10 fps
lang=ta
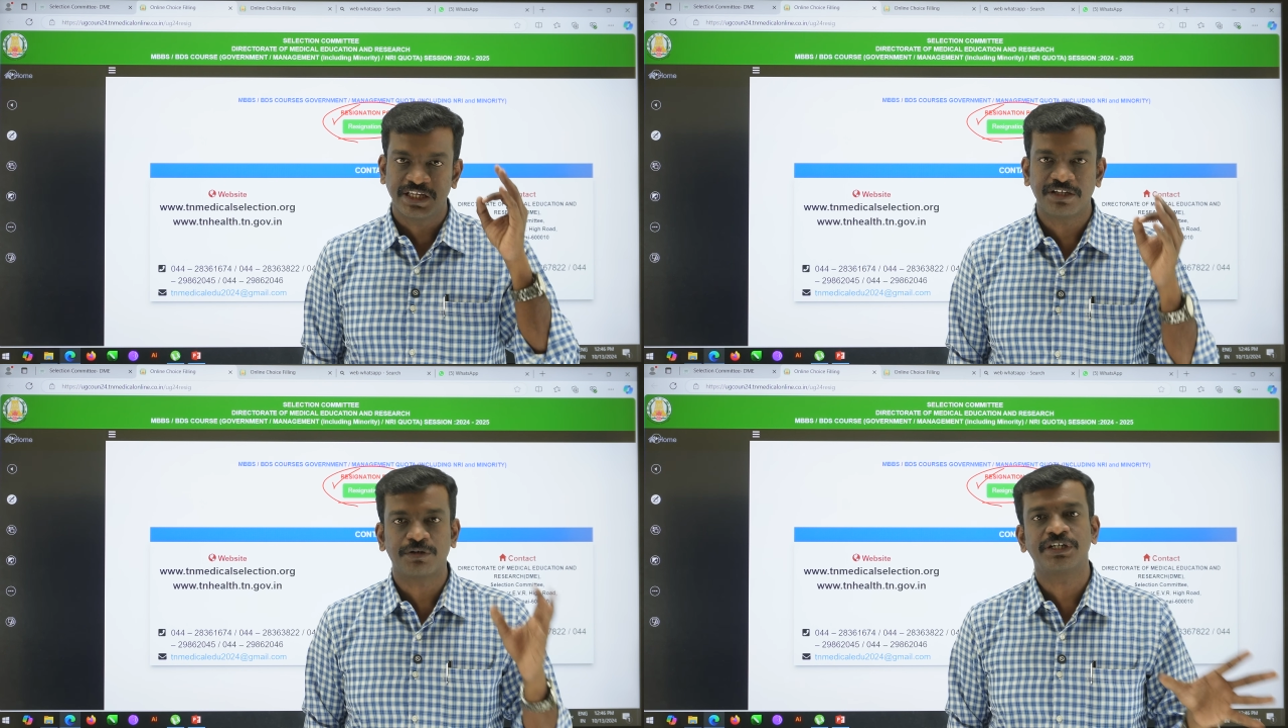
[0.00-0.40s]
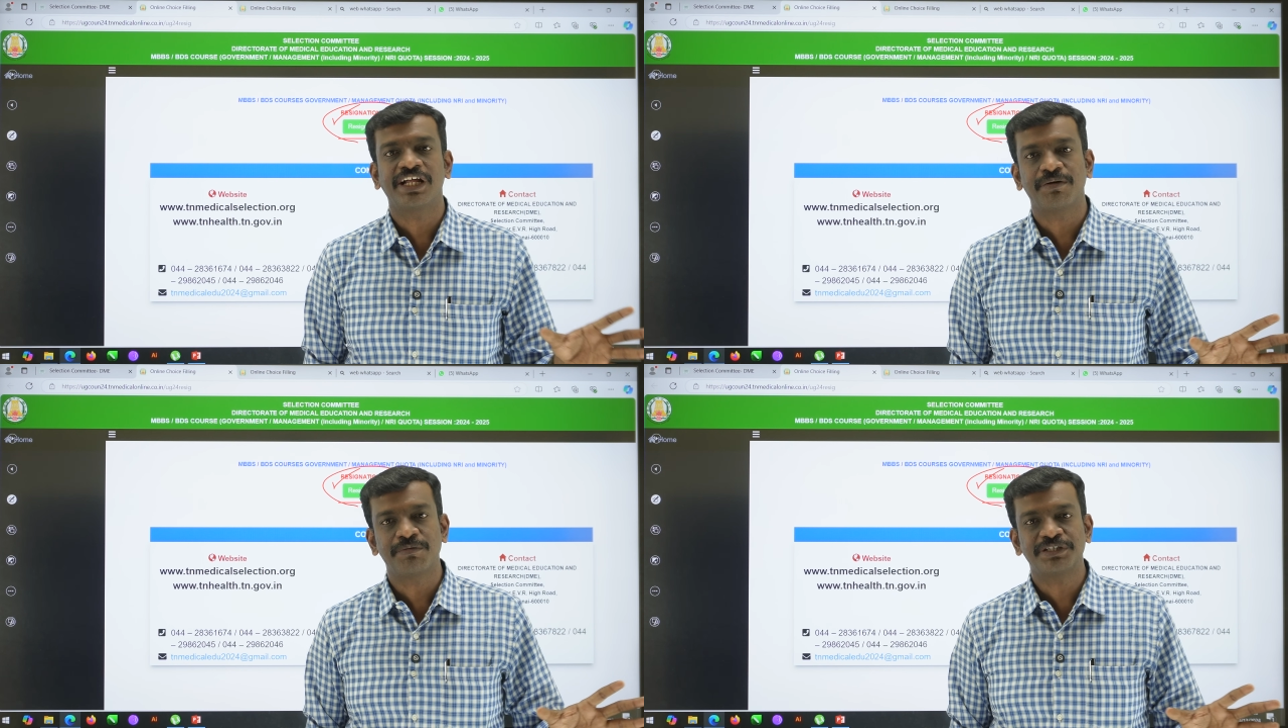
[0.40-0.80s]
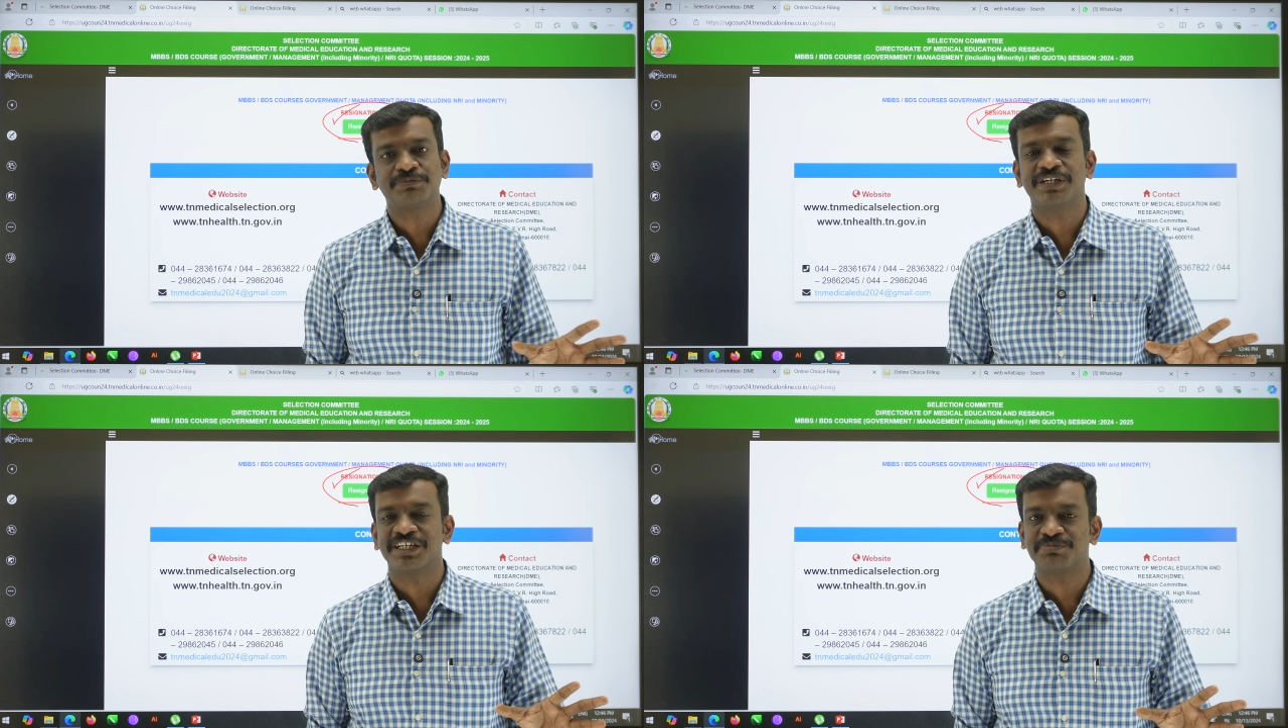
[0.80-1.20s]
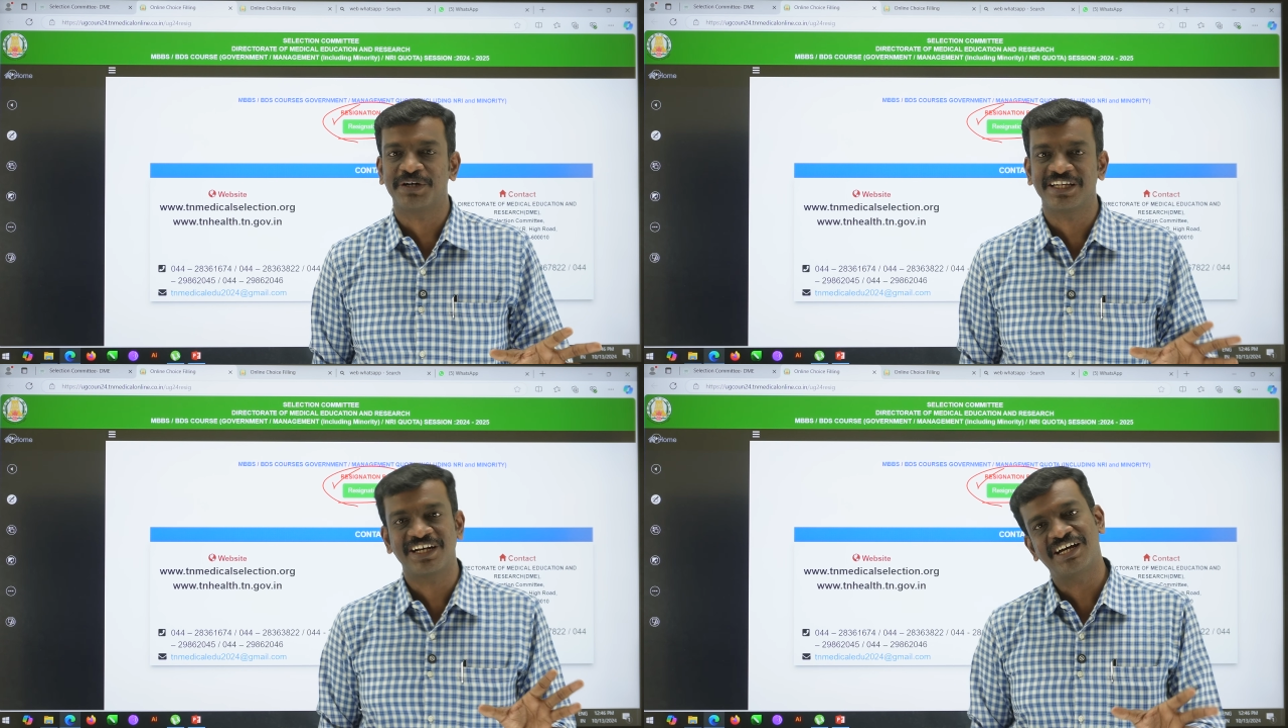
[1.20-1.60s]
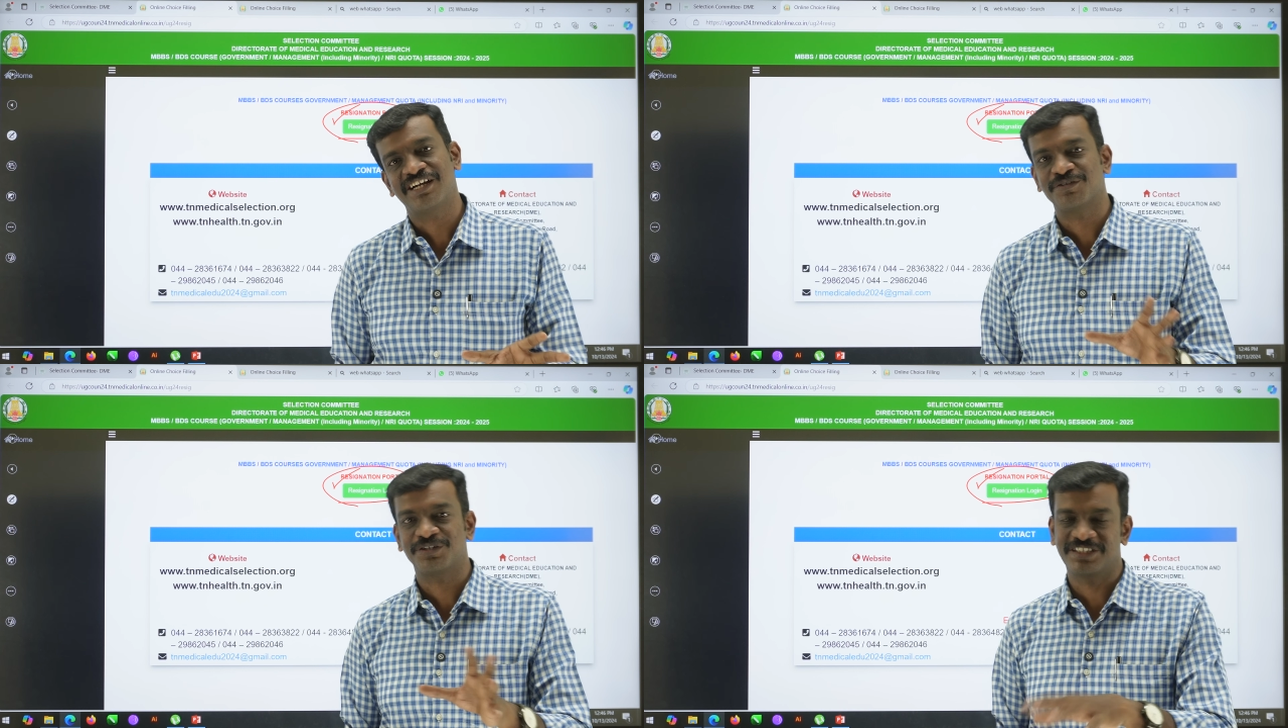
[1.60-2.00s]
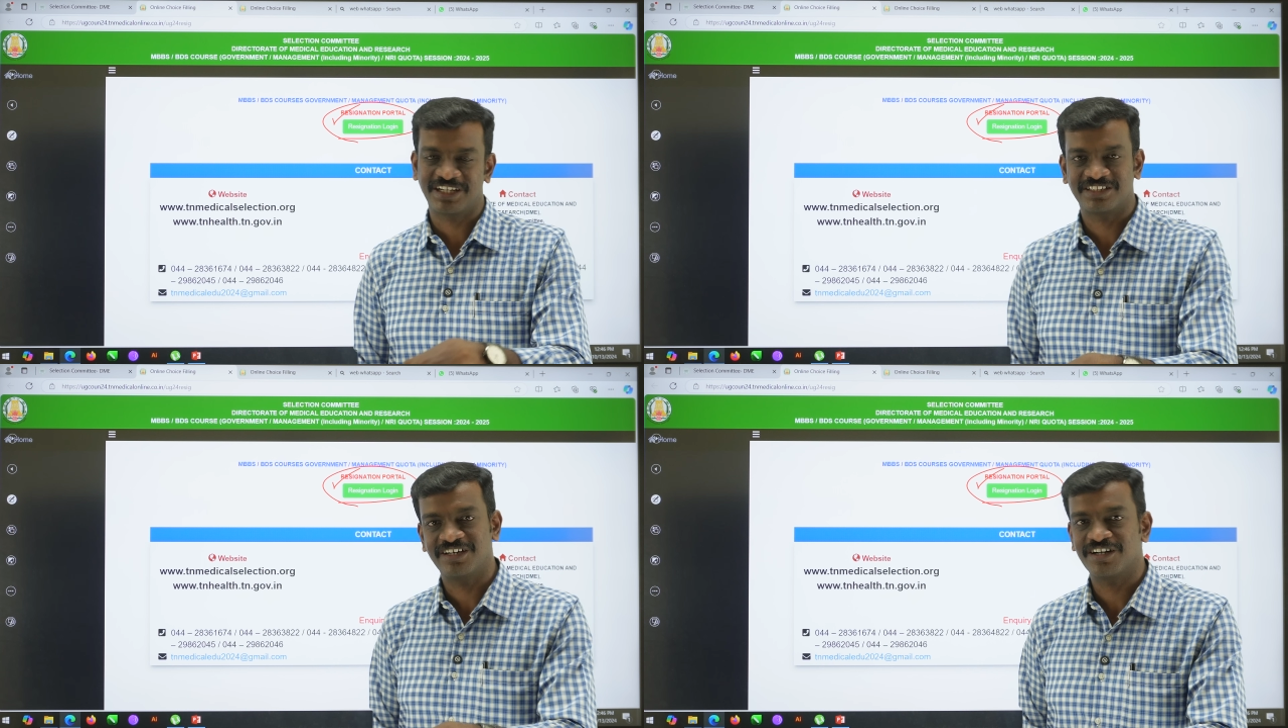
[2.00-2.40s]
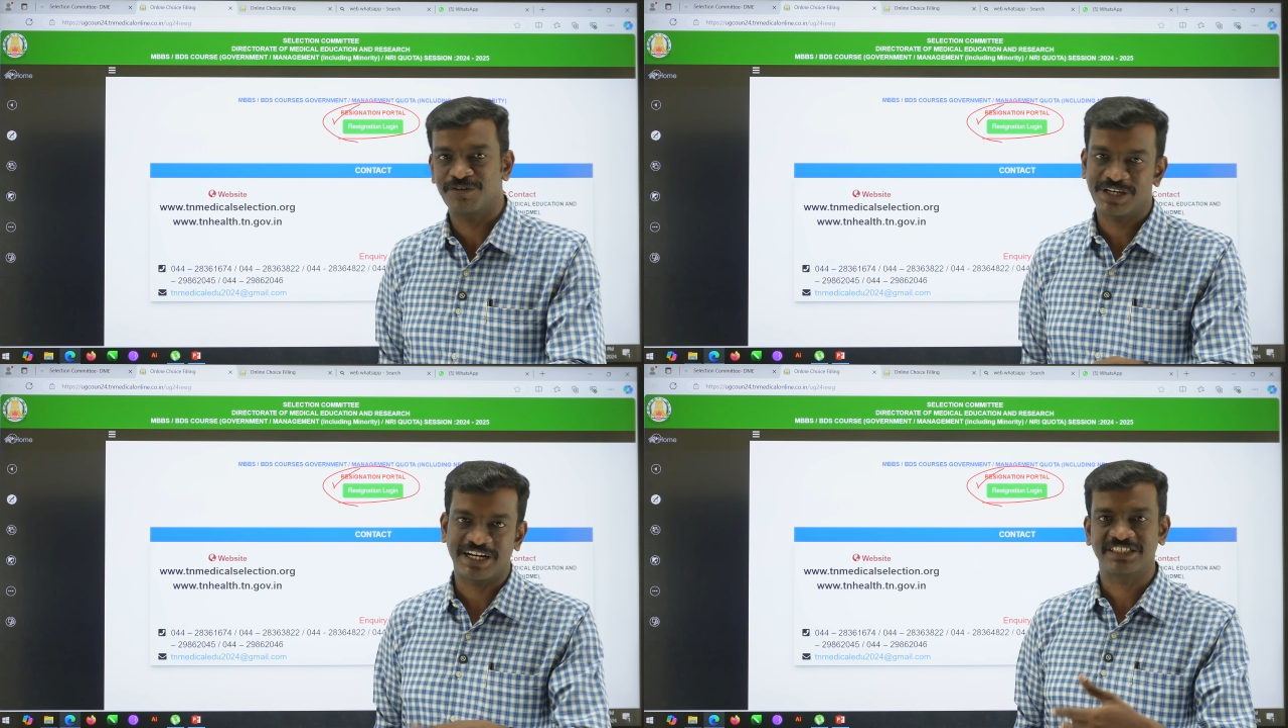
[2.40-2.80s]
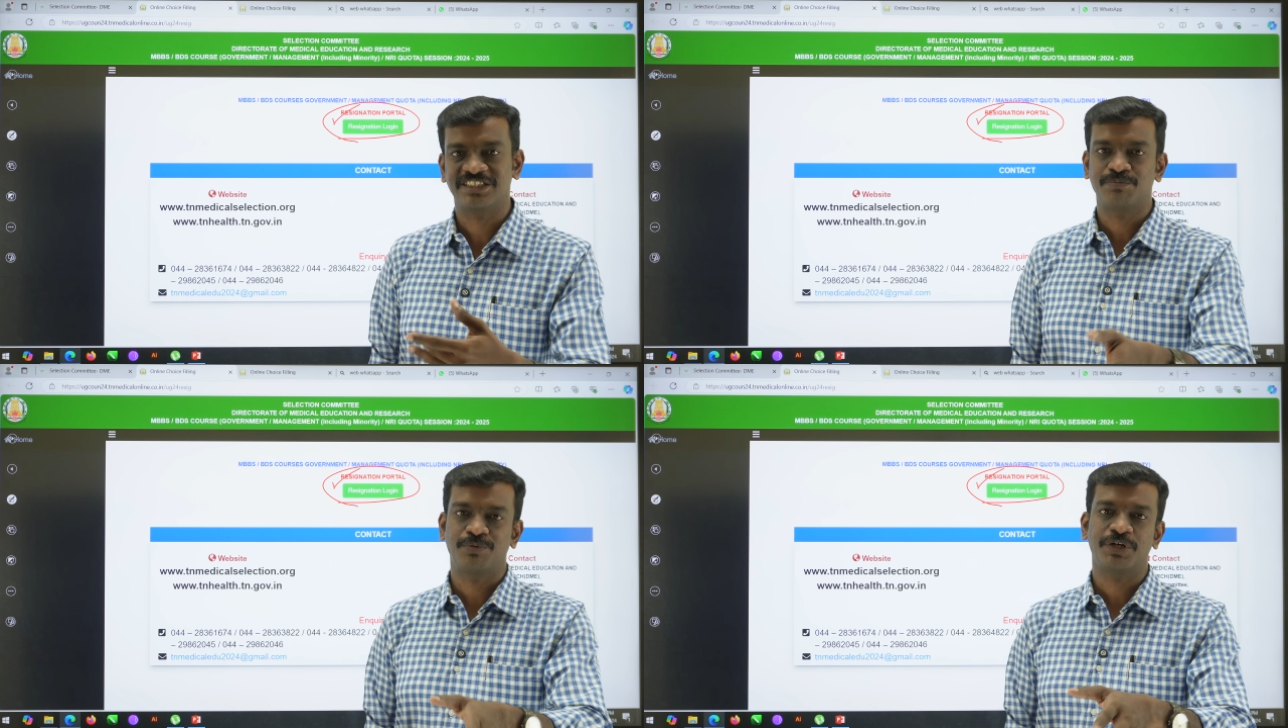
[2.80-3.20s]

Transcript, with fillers: இந்த வருஷம் நான் எம்பிபிஎஸ் பிடிஎஸ் படிக்கல அடுத்த ஒரு தேர்ட் ரவுண்டில் கிடச்சா